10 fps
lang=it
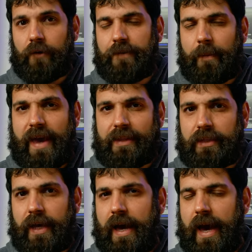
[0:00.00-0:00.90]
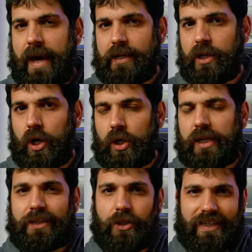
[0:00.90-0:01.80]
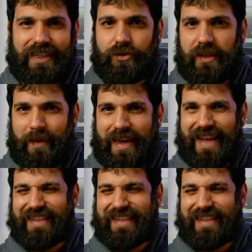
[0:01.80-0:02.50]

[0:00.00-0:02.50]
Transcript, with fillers: Ovviamente a noi non è dato sapere